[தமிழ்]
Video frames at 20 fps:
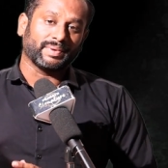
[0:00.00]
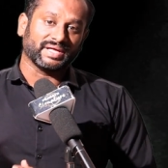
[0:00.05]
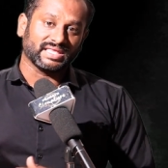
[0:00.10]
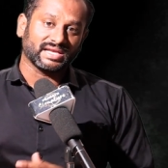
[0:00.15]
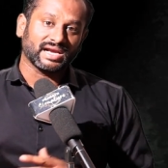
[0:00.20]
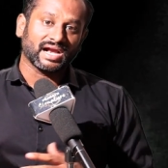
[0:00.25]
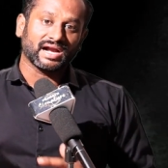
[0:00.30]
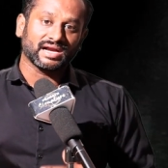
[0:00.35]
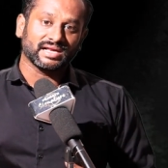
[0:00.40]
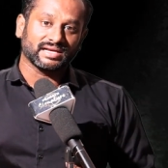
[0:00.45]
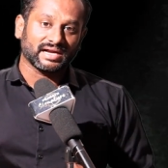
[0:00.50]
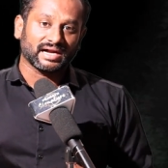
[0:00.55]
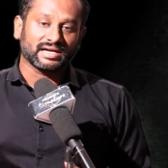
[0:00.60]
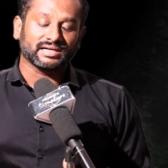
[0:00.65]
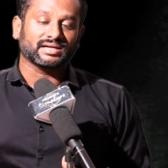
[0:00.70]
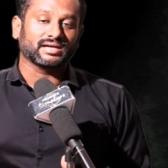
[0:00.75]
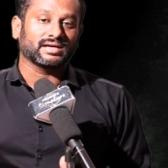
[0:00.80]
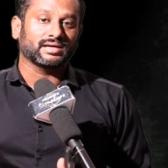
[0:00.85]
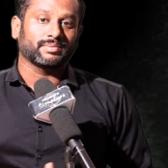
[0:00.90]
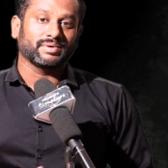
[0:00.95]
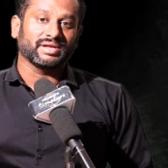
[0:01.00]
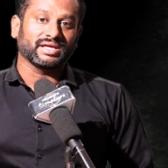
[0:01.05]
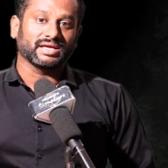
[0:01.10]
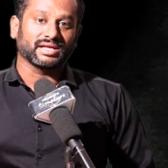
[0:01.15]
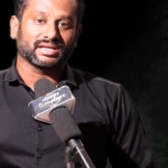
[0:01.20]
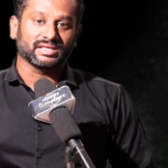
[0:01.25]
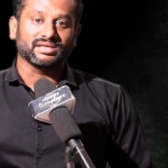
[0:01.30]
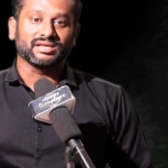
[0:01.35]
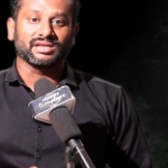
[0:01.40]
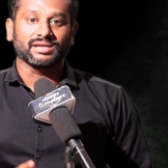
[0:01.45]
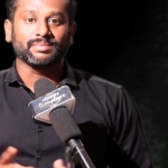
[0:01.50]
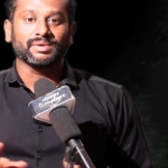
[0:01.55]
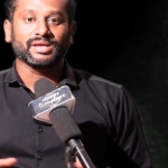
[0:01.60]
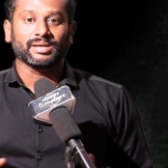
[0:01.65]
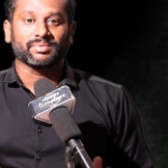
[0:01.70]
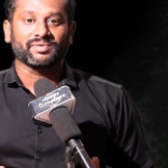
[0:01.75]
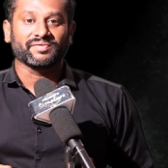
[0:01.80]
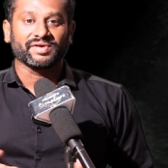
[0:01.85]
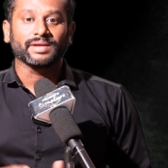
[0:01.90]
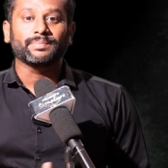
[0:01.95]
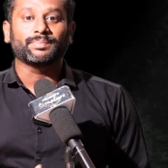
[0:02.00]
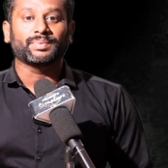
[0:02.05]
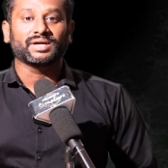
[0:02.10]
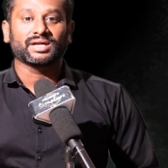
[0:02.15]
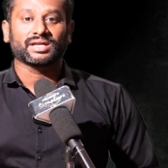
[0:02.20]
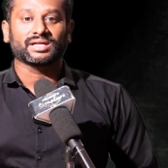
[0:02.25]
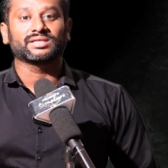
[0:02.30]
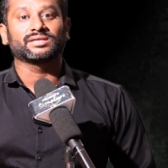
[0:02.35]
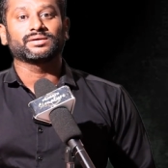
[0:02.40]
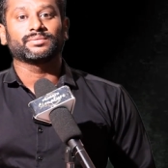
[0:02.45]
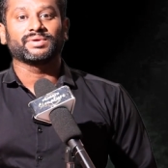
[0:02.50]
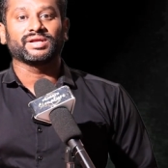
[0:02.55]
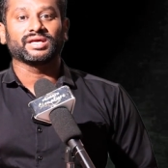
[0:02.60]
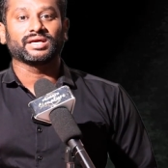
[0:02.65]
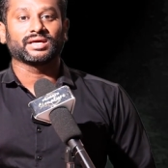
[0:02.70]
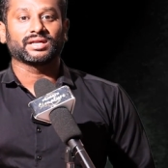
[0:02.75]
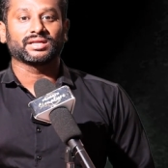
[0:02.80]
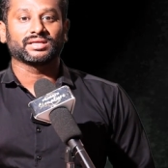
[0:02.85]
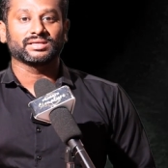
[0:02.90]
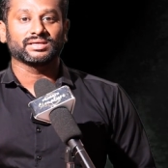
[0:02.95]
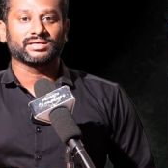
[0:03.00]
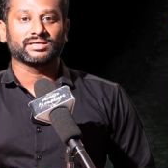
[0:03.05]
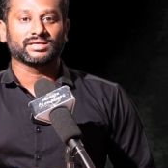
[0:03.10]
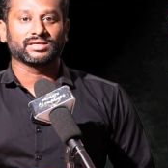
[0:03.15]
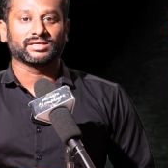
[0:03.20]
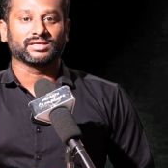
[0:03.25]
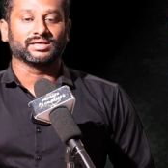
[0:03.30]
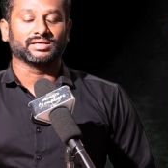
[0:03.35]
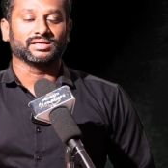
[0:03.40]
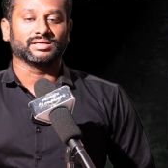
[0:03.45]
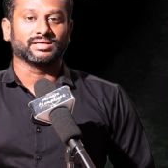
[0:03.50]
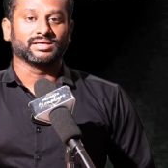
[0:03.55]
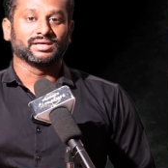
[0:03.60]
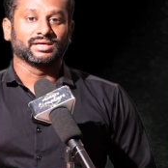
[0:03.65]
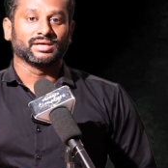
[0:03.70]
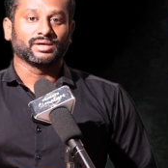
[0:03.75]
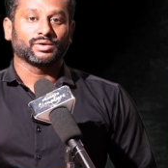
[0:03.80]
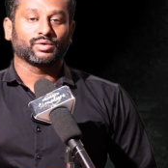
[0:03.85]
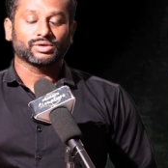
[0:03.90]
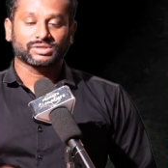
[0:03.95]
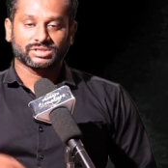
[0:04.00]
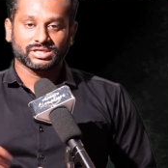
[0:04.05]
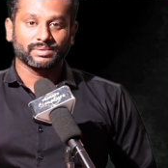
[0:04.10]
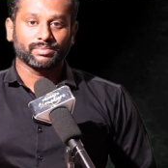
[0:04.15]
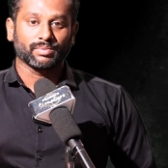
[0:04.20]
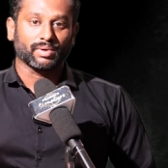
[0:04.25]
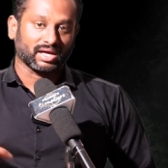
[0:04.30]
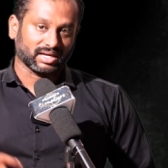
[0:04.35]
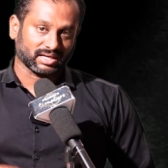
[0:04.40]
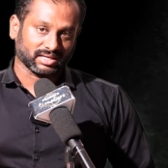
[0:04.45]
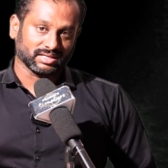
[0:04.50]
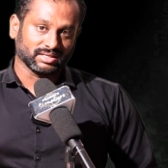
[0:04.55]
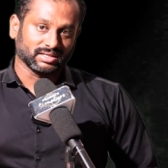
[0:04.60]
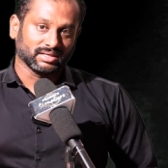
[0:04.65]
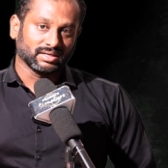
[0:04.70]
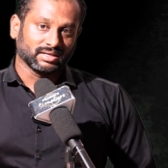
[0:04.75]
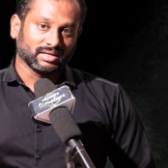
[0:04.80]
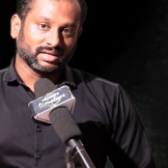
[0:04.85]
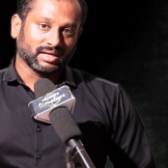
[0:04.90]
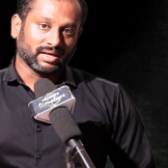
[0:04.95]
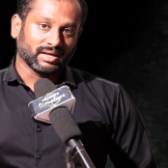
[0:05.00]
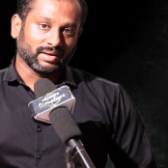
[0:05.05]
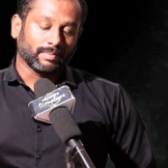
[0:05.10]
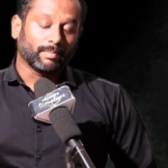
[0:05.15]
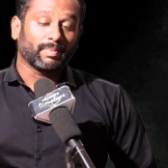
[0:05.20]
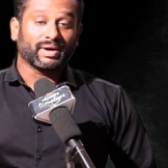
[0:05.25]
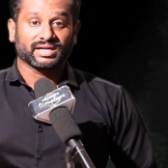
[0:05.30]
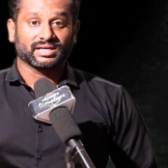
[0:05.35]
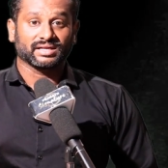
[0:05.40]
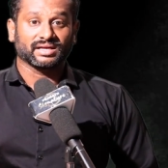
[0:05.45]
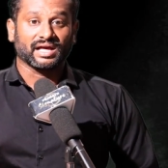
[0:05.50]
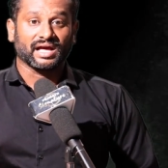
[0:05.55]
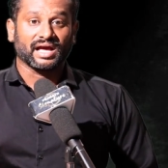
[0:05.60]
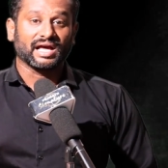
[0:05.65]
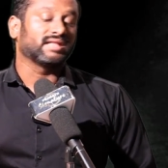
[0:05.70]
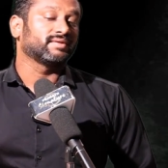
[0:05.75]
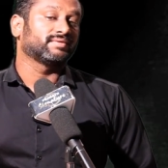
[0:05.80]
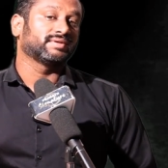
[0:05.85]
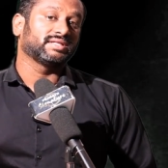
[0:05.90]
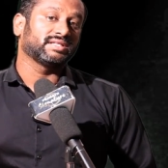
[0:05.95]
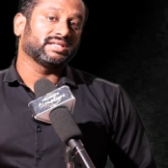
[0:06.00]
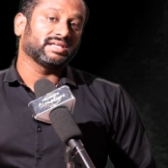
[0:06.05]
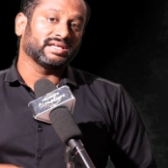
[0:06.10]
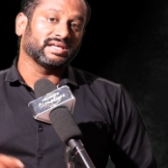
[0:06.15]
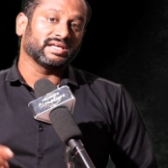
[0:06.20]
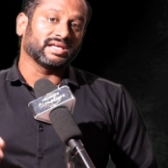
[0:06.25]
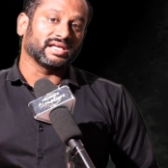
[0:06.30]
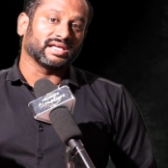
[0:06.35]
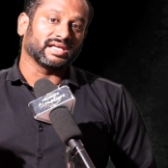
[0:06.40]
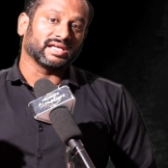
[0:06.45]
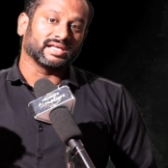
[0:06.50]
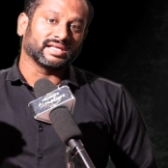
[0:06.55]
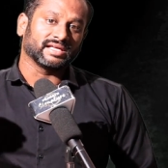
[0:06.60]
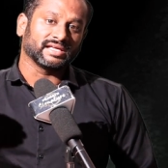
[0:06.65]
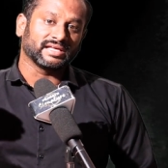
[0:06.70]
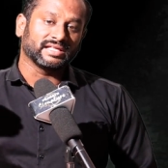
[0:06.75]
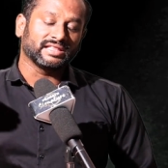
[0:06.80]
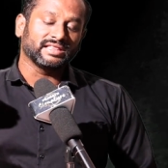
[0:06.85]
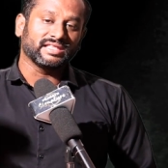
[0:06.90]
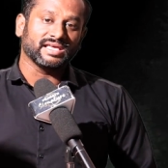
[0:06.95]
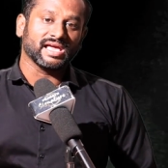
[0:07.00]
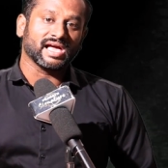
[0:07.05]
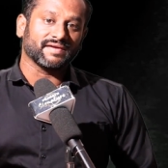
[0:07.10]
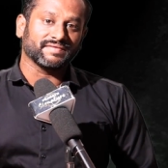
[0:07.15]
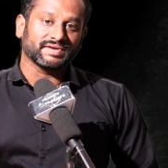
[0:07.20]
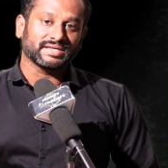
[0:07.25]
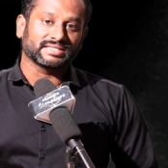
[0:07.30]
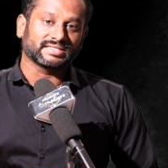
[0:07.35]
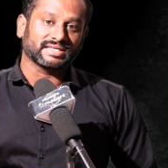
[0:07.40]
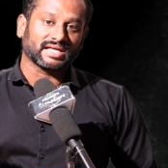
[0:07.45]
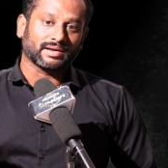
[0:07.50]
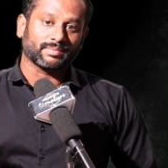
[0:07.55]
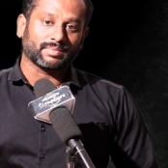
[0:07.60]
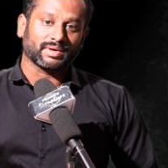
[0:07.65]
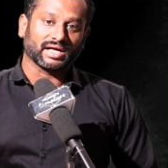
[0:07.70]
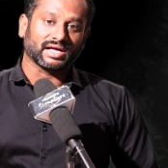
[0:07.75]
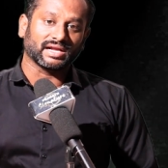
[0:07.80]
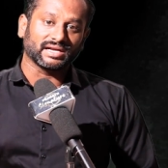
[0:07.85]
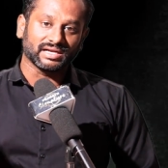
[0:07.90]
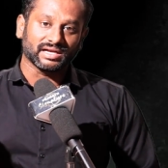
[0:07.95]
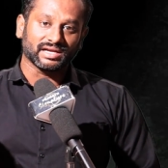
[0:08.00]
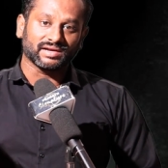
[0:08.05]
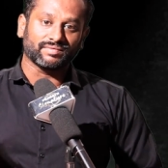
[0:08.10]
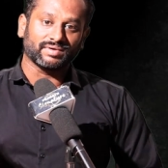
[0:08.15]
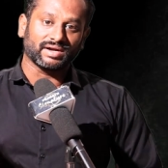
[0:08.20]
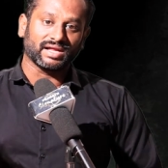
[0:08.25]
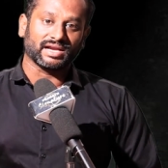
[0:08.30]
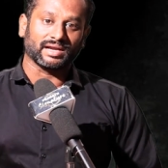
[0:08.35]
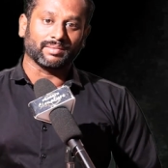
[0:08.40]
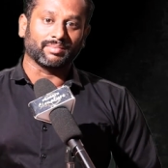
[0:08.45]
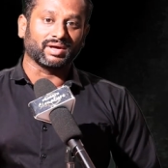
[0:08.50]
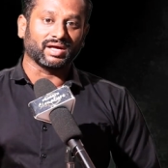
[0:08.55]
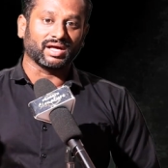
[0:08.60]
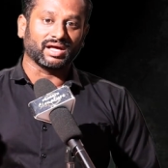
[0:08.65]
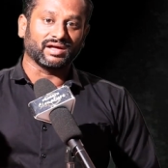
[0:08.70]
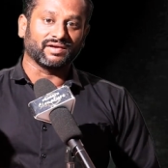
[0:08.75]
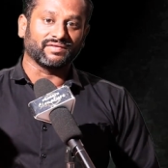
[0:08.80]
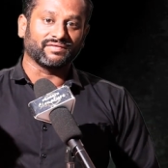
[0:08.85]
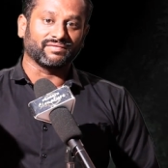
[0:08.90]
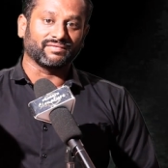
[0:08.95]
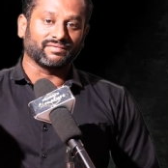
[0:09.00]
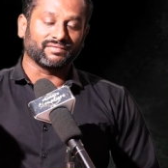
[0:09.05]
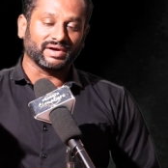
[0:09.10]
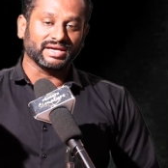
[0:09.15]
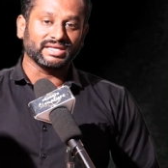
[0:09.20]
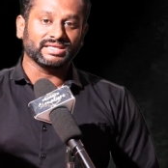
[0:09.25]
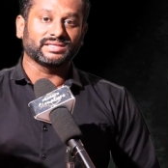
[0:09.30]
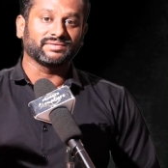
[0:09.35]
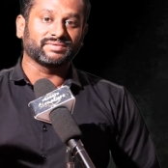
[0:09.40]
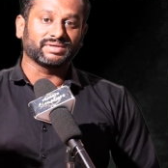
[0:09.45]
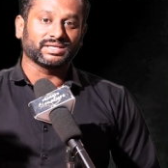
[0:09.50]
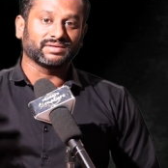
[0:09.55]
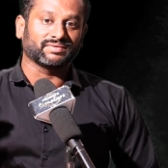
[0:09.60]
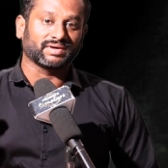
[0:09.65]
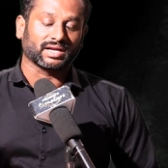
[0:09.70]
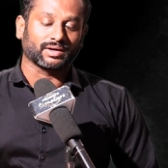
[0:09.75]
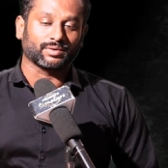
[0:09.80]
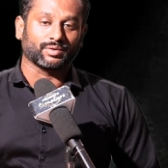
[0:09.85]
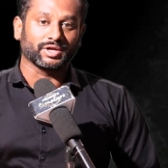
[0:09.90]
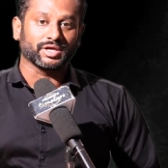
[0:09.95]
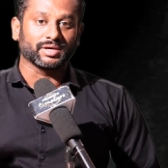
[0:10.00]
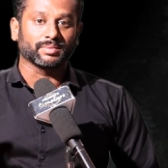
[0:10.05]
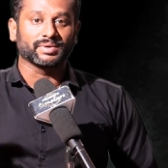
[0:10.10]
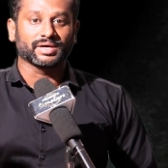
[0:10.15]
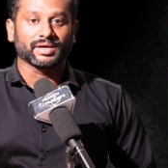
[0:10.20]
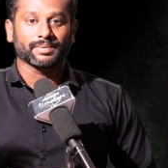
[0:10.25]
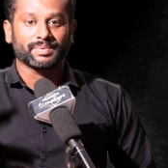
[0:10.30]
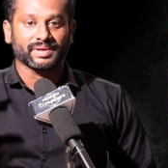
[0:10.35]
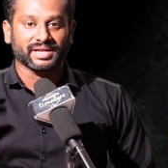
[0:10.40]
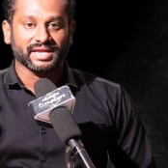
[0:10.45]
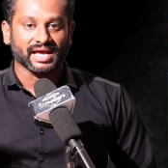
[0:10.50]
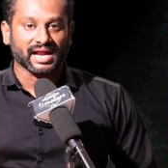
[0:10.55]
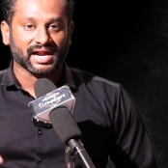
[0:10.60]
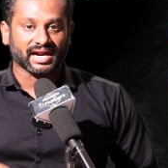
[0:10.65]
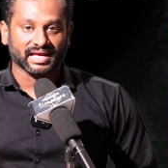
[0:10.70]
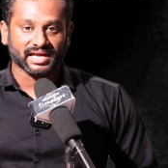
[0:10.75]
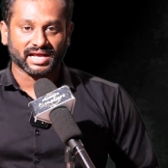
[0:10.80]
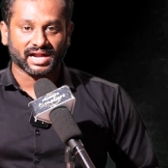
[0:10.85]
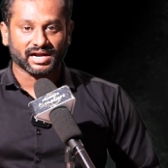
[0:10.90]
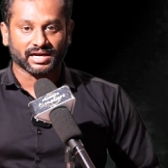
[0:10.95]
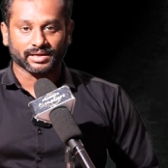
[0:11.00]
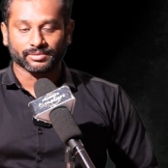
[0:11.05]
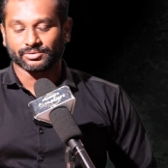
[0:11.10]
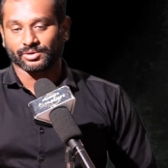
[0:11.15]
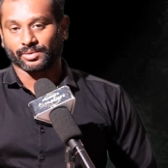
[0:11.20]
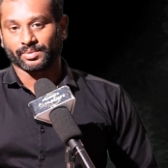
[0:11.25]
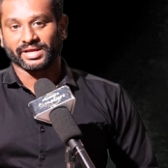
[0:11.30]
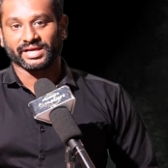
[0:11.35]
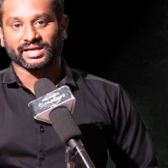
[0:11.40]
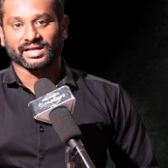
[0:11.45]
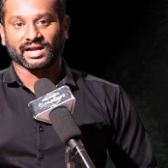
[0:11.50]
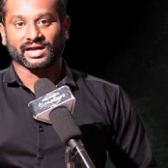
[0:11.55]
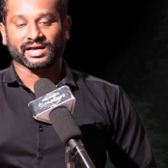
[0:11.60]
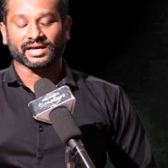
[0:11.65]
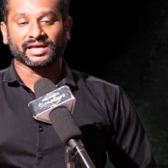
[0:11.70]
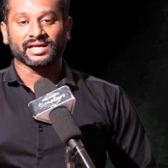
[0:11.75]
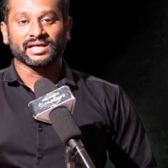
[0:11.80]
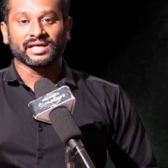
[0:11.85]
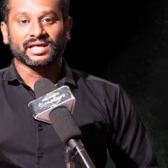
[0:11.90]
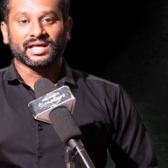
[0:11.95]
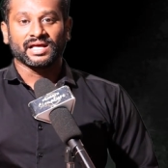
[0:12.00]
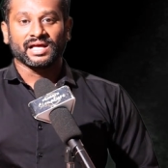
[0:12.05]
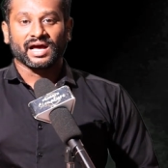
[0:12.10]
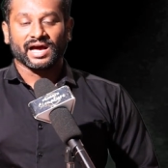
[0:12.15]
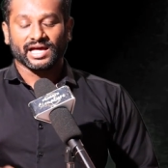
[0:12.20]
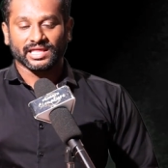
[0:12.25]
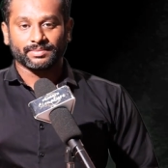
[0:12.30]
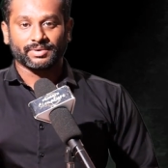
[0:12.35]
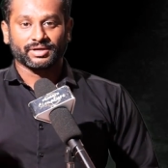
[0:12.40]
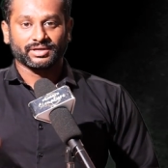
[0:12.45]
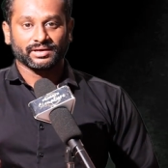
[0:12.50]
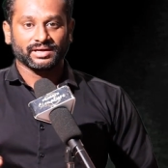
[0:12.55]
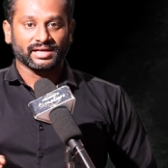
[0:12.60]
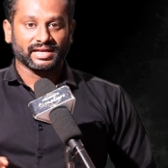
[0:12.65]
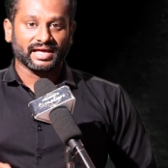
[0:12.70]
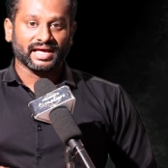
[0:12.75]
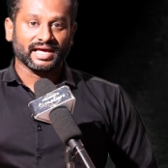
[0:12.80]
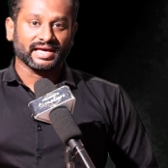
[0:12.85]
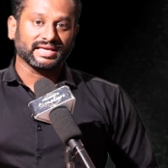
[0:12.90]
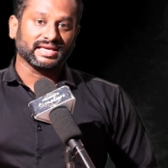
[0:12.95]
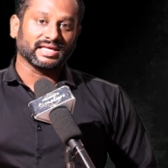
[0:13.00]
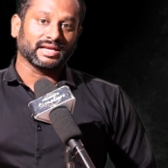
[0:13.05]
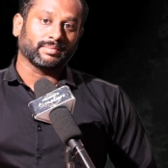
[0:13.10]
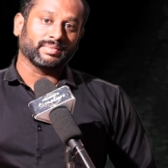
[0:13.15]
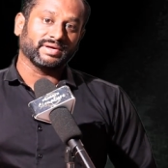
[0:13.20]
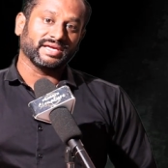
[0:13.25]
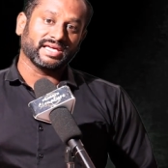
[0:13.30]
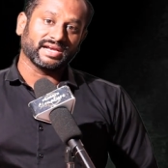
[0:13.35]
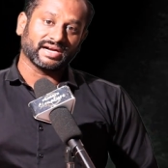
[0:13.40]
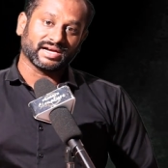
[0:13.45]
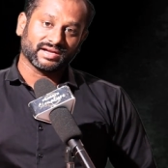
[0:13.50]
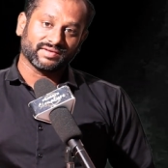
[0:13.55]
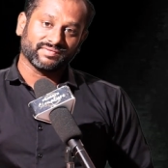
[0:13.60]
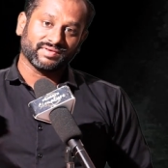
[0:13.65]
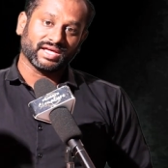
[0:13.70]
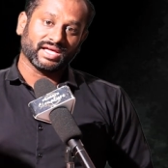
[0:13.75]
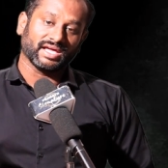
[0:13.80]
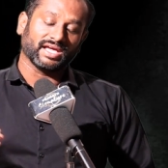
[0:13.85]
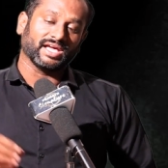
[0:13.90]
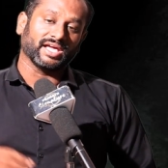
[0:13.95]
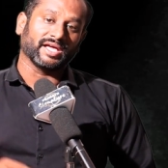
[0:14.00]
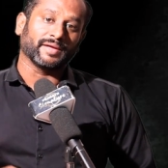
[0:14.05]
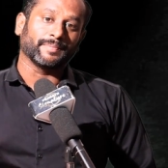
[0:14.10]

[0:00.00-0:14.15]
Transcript: பதினாலு நாட்கள் அப்படிங்கிறது இனிமேல் நம்ம வெயிட் பண்ணுறது அப்படிங்கிறது கொஸ்டின் மார்க் பட் அது வந்து இந்தியாவின் சார்பாக நிலவில் நம்ம வைத்து விட்டு வரக்கூடிய மிகப்பெரிய அடையாளம் அப்படிங்கிறாங்க அது மட்டும் இல்லை அங்கே நம்ம ஏற்கனவே